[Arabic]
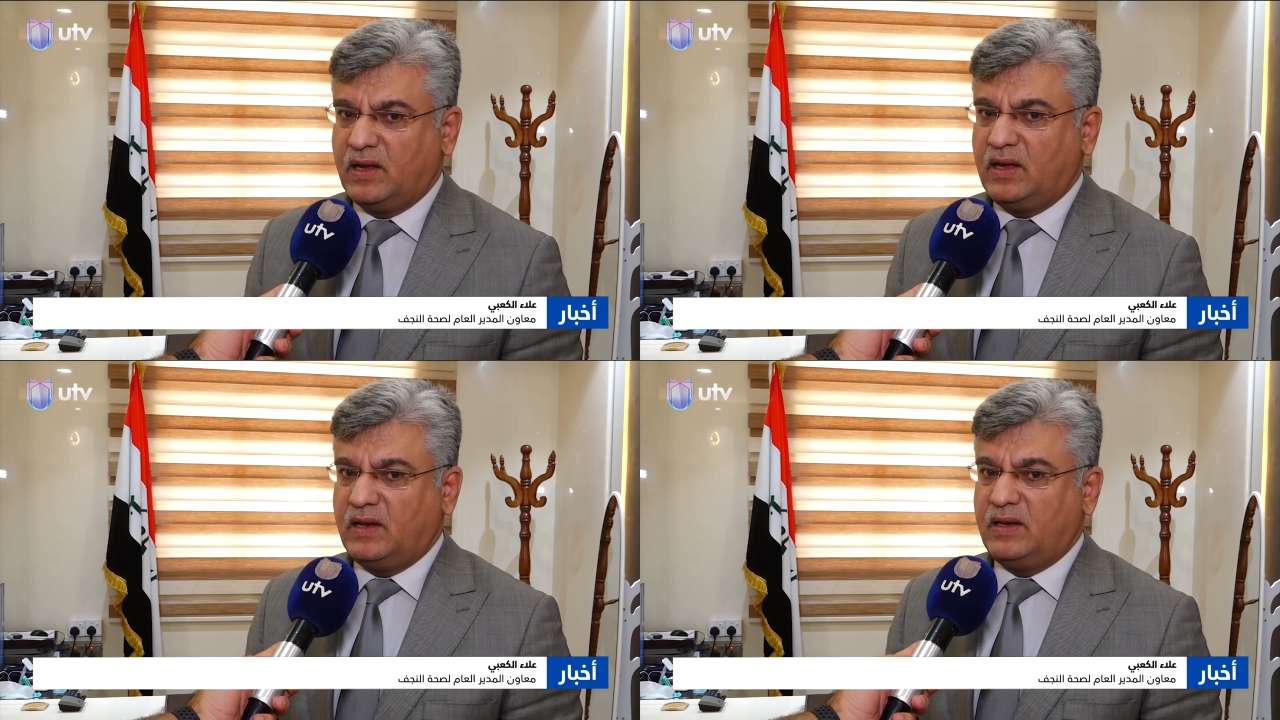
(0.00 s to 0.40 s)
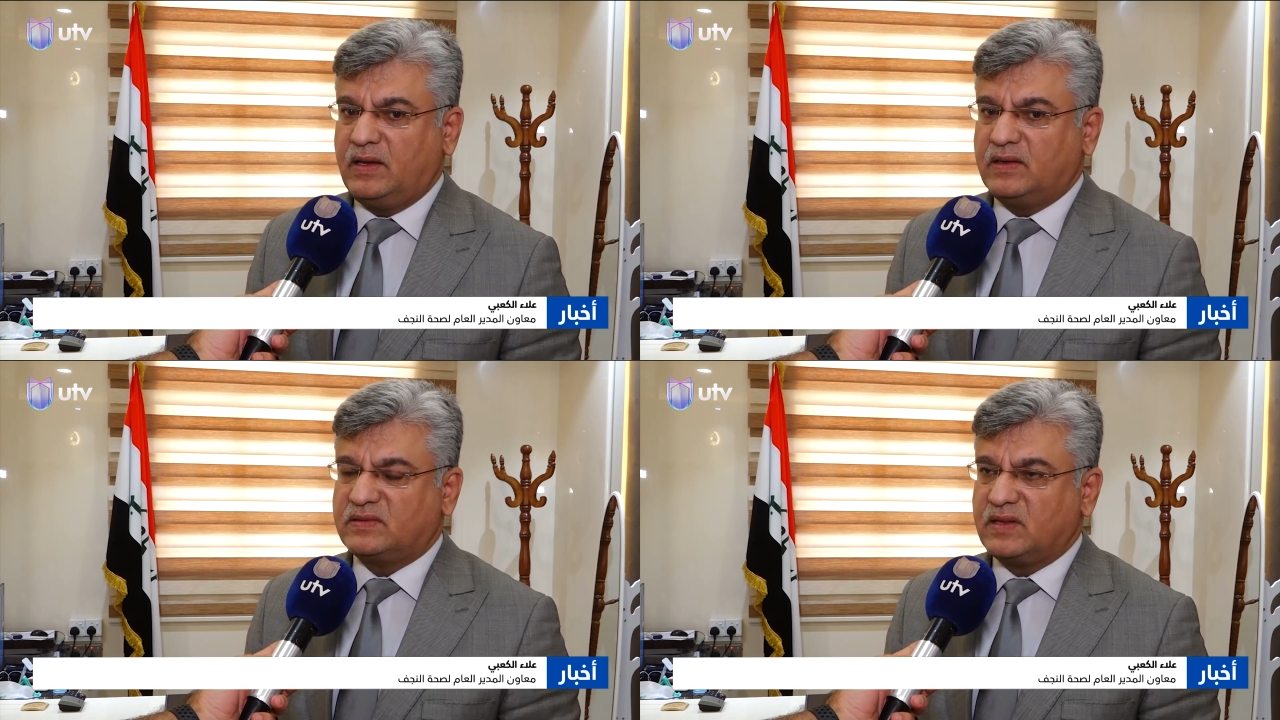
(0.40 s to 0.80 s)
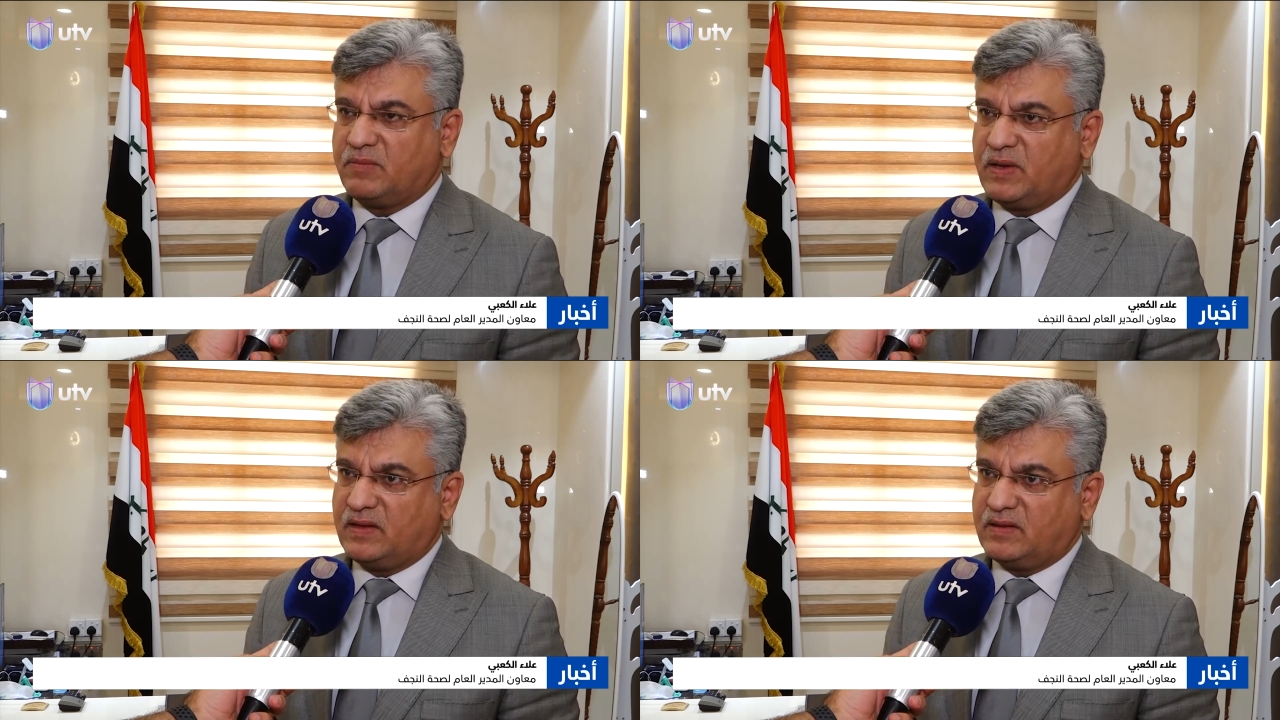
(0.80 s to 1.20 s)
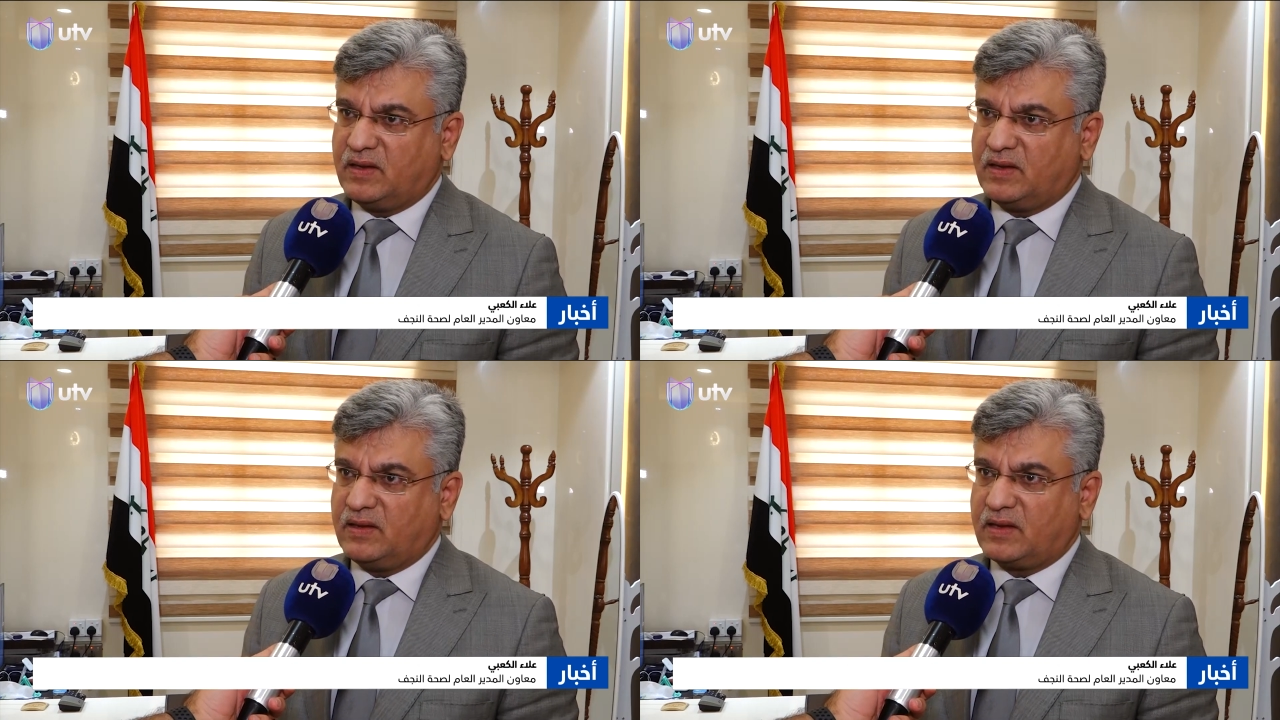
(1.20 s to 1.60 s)
اللي
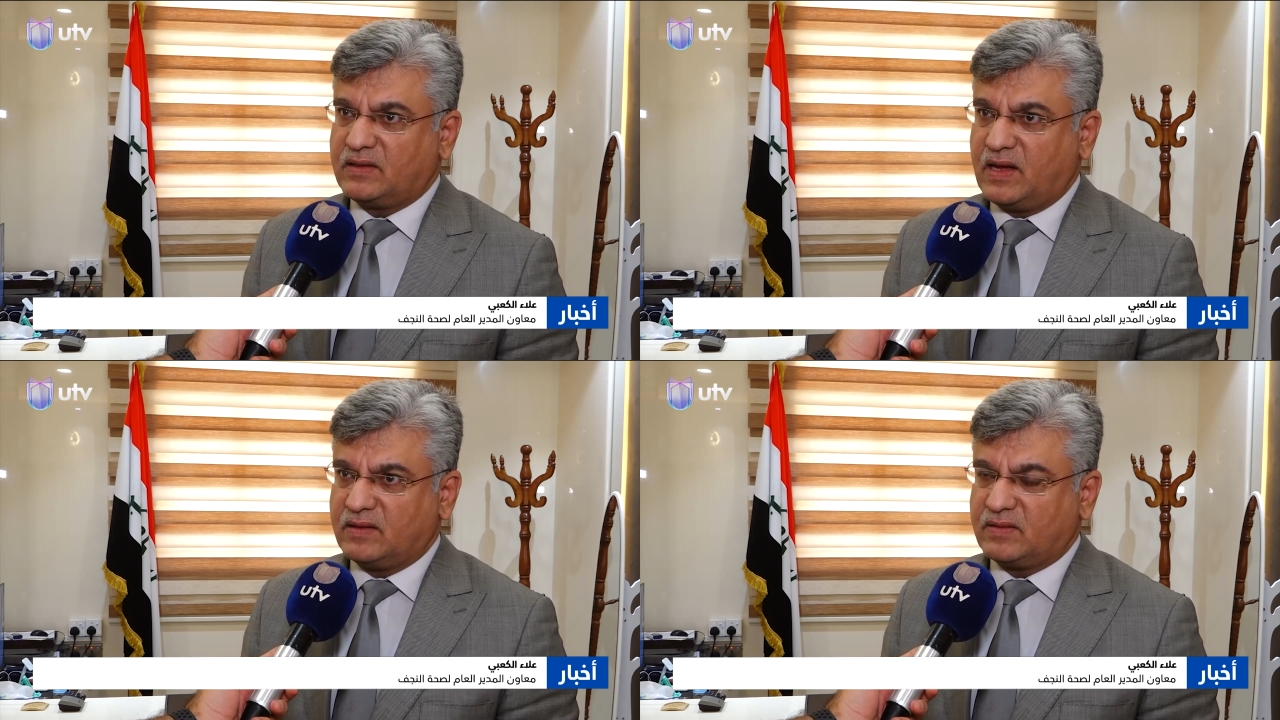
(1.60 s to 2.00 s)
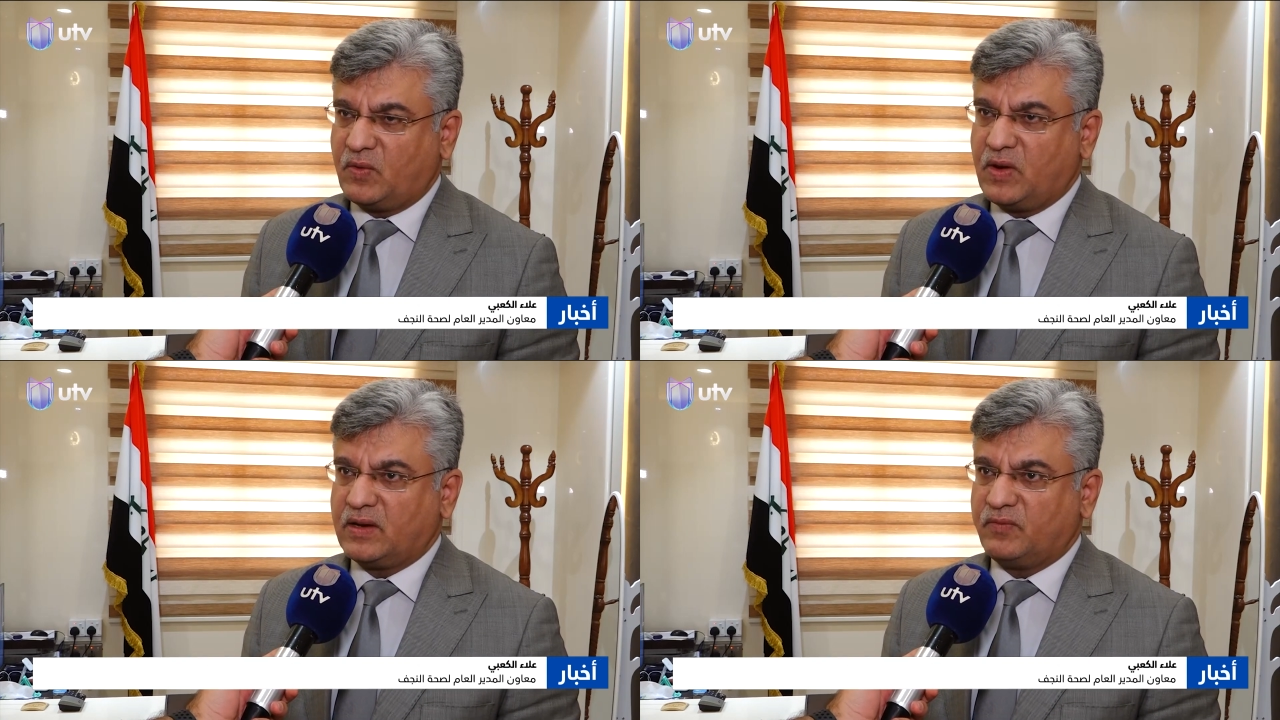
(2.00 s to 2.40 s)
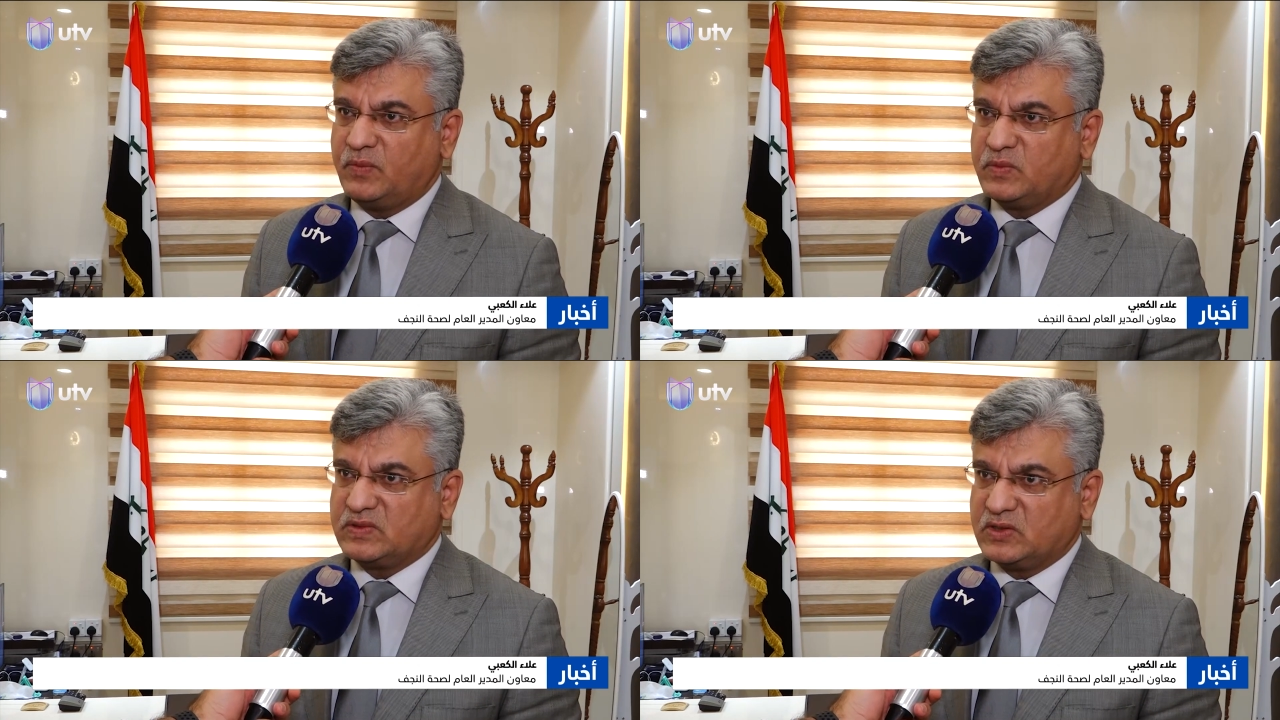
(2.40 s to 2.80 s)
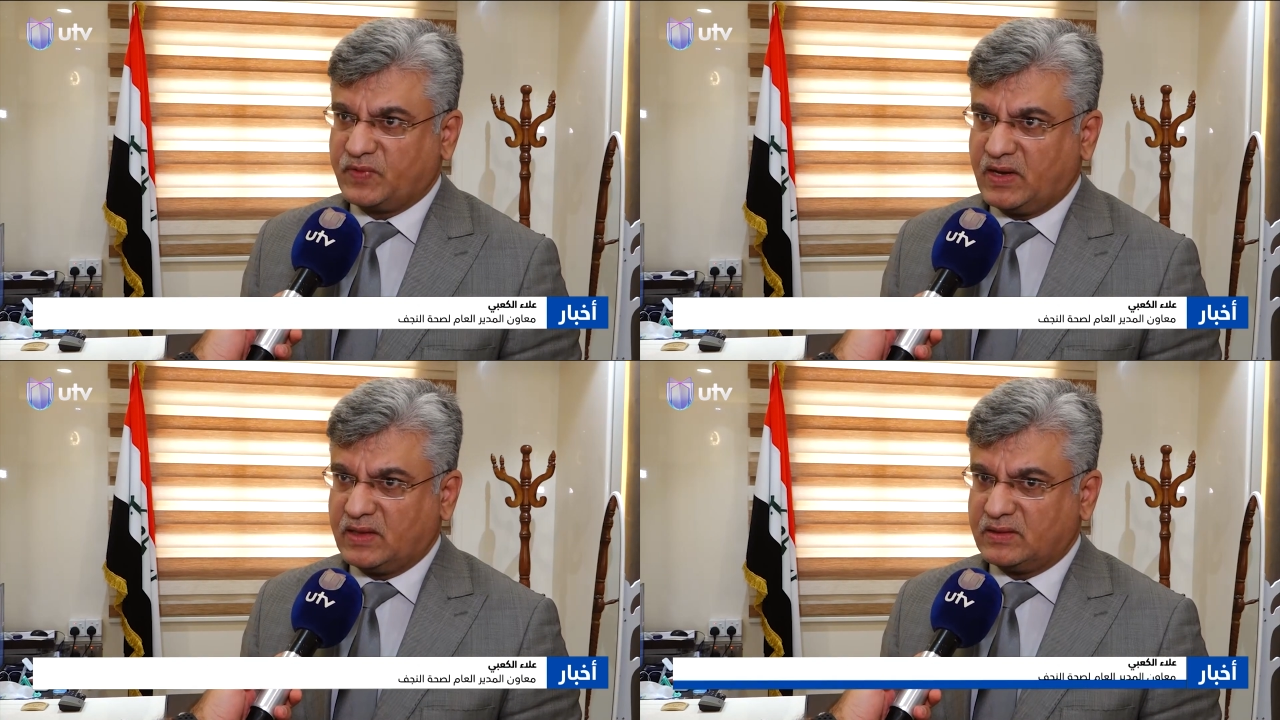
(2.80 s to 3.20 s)
استقبلتها ردهات طوارئ في
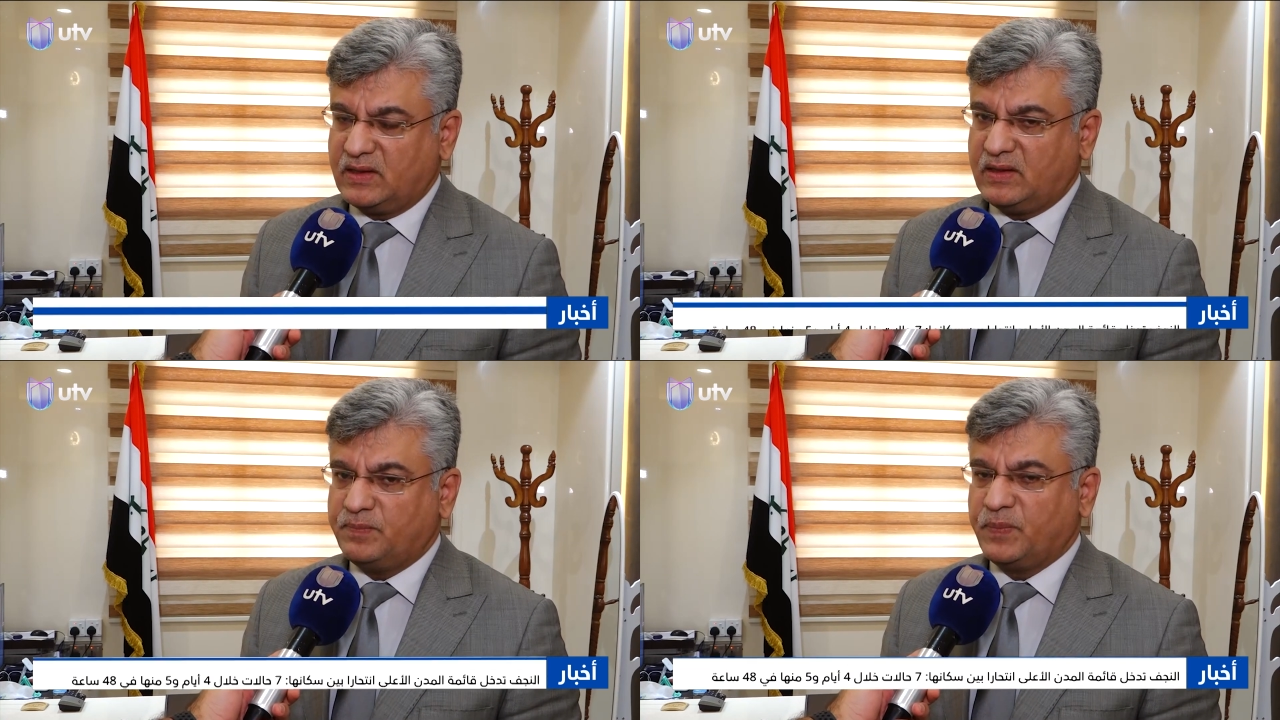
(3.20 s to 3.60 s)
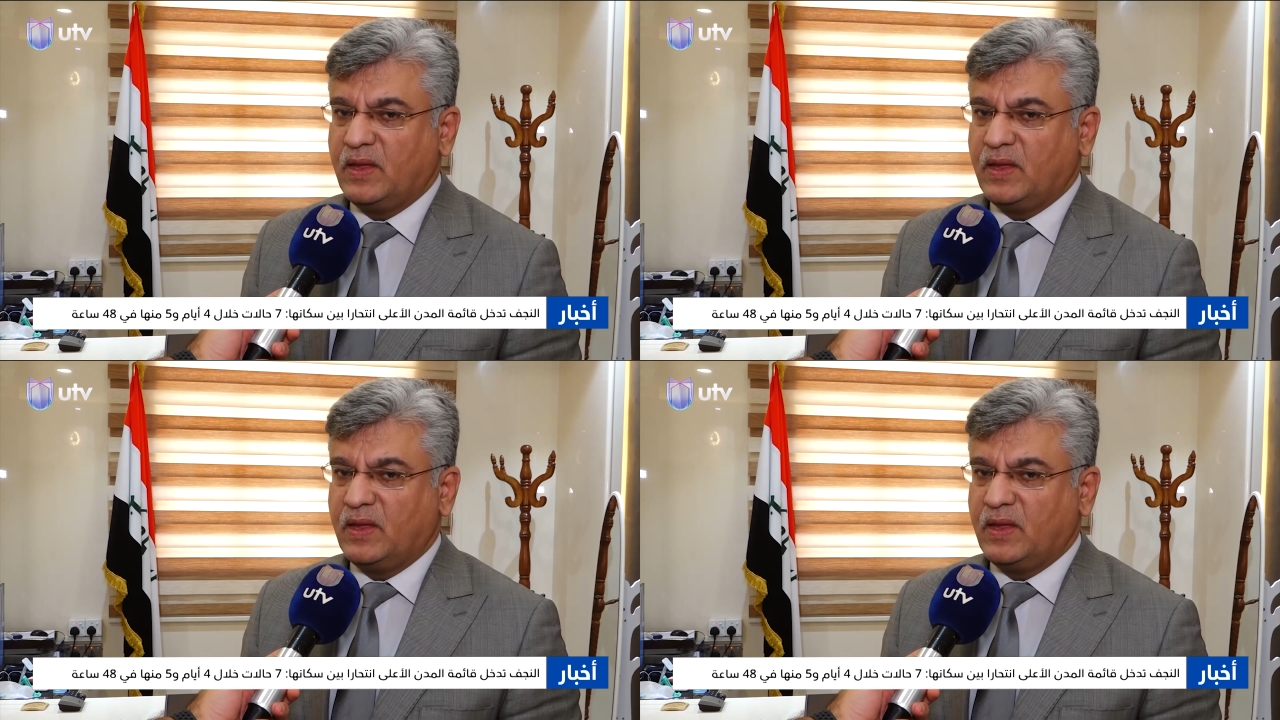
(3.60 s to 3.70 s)
مستشفياتنا